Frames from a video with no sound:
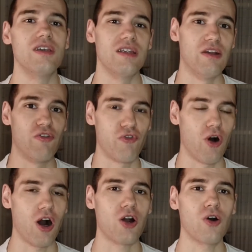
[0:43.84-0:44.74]
il
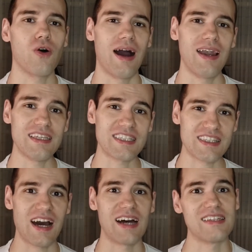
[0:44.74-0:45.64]
fuoco
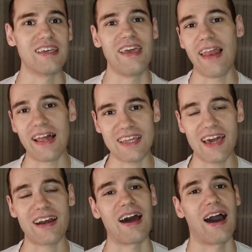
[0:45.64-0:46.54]
all'estate e la
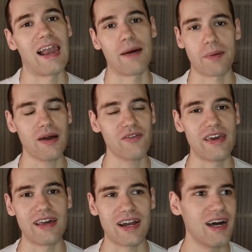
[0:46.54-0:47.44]
terra alla
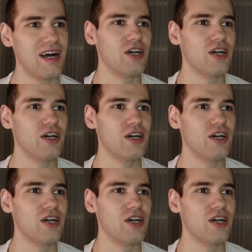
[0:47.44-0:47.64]
primavera,